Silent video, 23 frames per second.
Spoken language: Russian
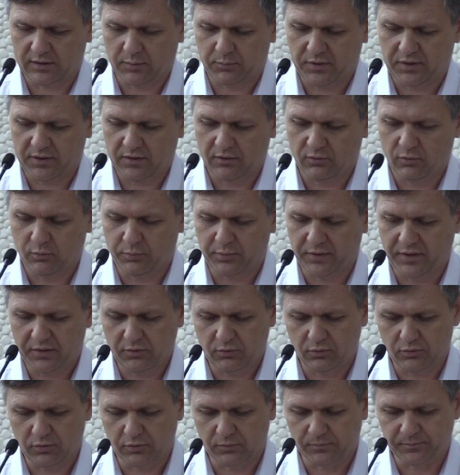к отопительному
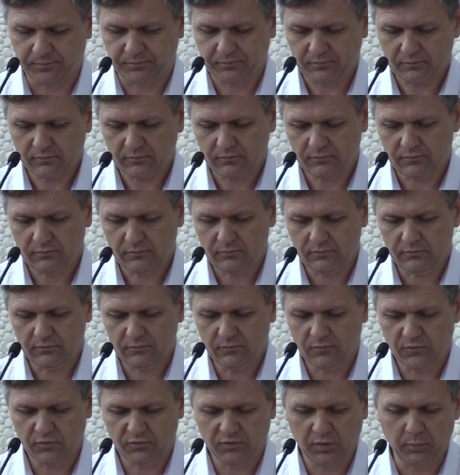периоду
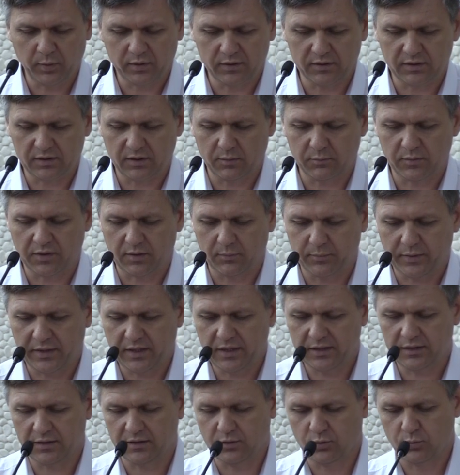выполнено
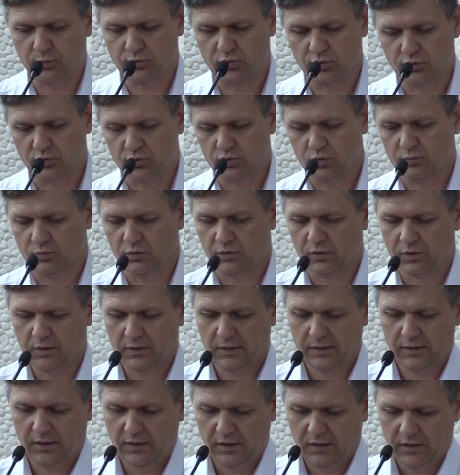мероприятие на общую
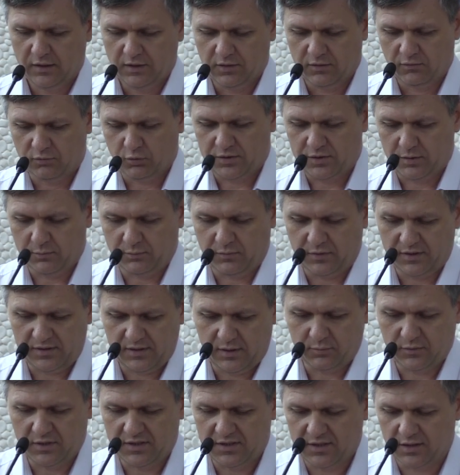сумму
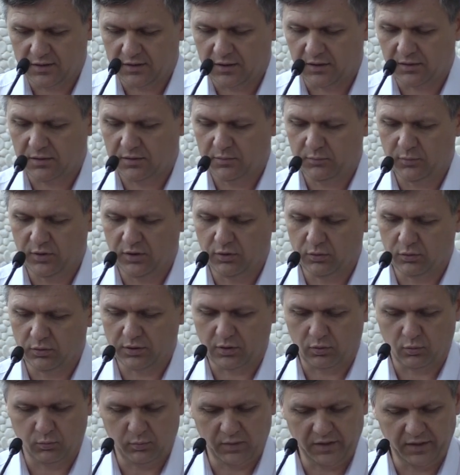8,7
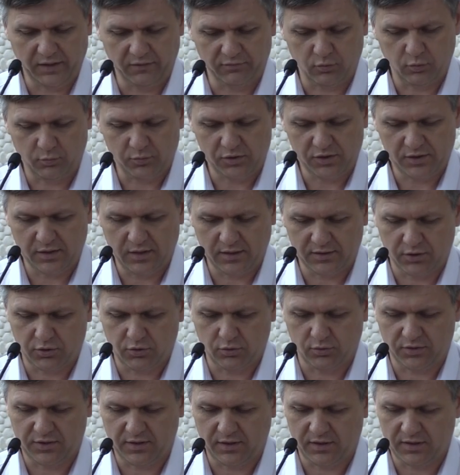миллиона рублей, в том числе за
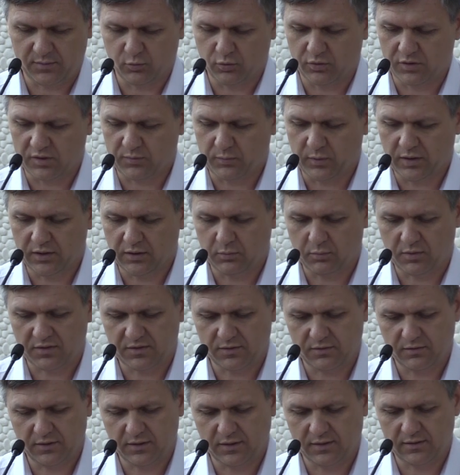счет средств муниципального
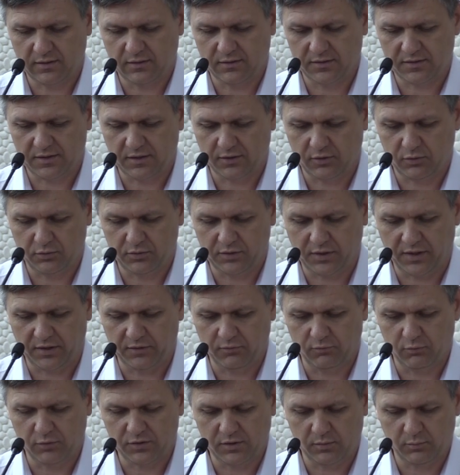образования Славянской
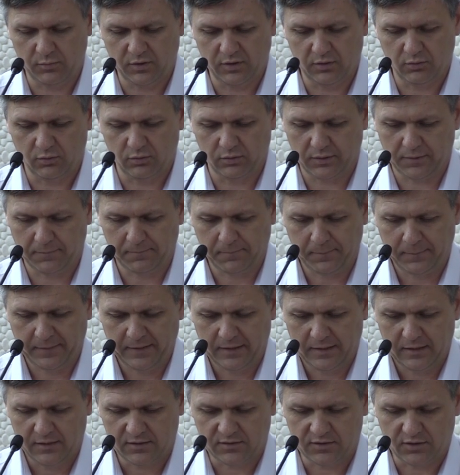3,8 миллиона,
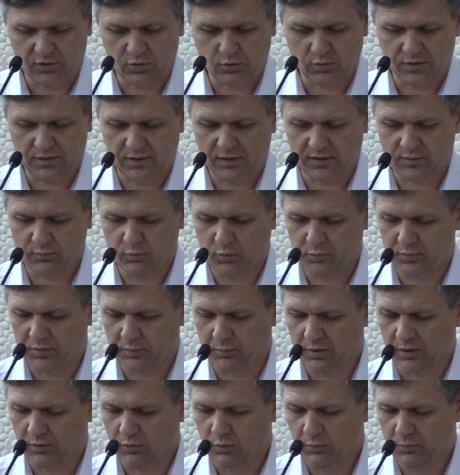за счет средств
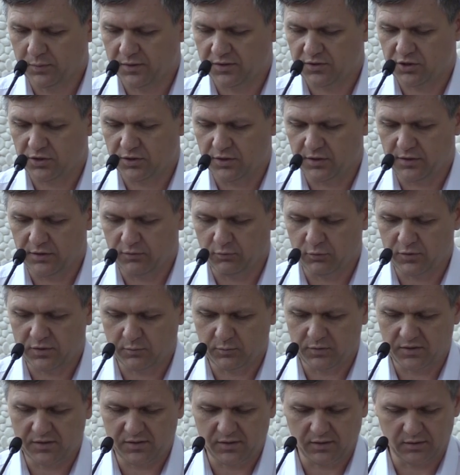теплокомплекс 4,8
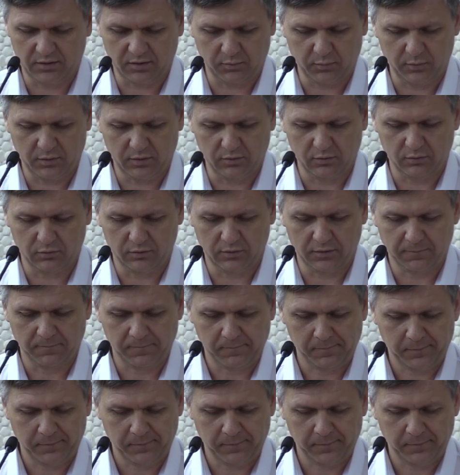миллиона.